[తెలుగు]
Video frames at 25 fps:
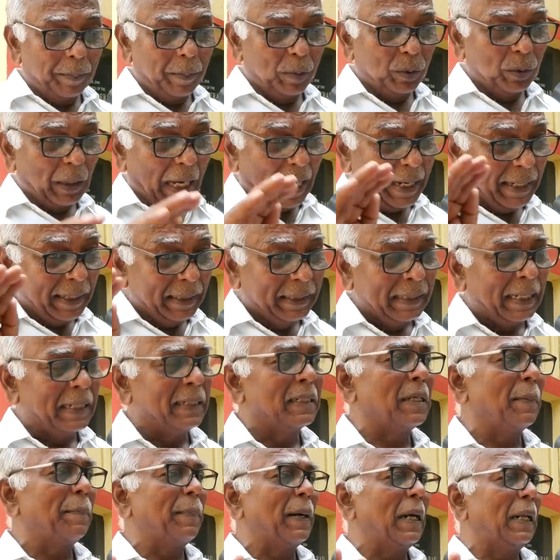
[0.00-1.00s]
ముందు
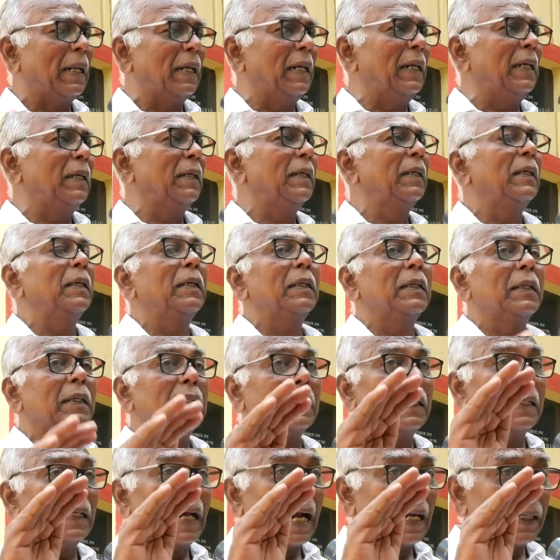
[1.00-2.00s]
అహిందని చెప్పాలి
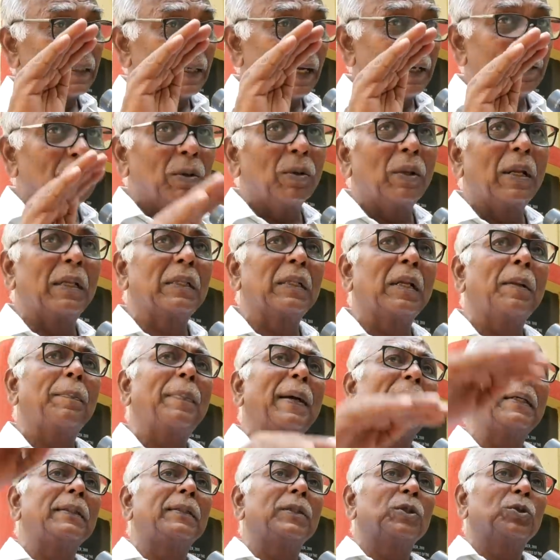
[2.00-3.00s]
అట్టడిన వాళ్ళందరినీ
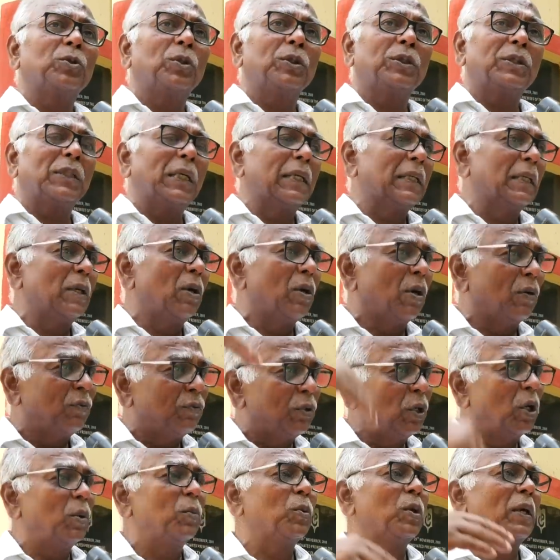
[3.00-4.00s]
పైకి తీసుకొచ్చేటట్టుగా ఒక
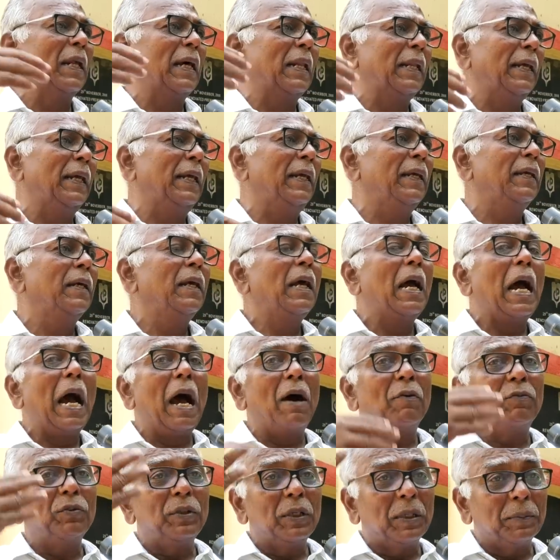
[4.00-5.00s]
వ్యూహం ఉండాలి
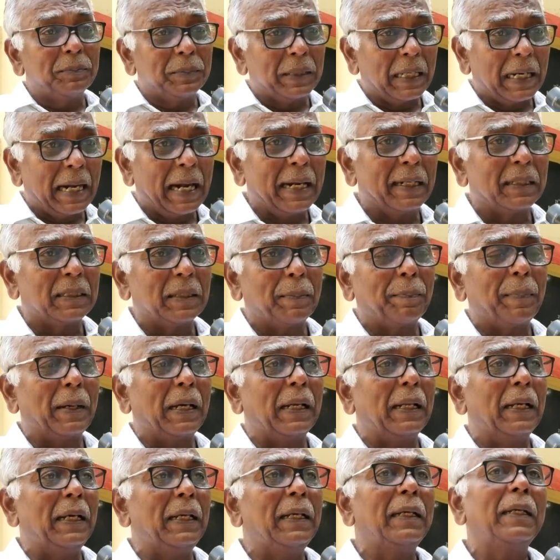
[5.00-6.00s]
ఆ వ్యూహం జనానికి
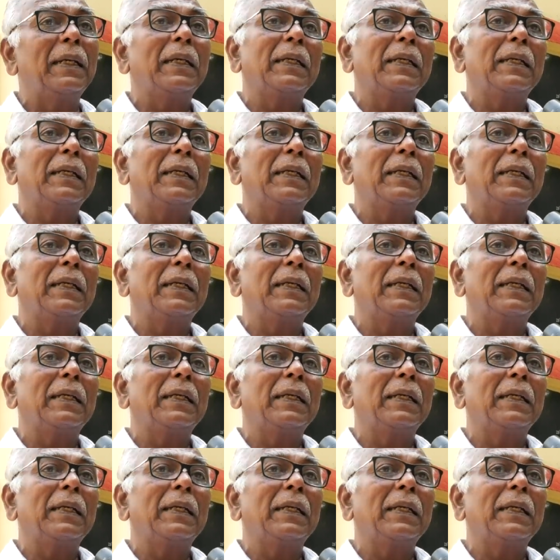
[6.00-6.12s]
చెప్పాలి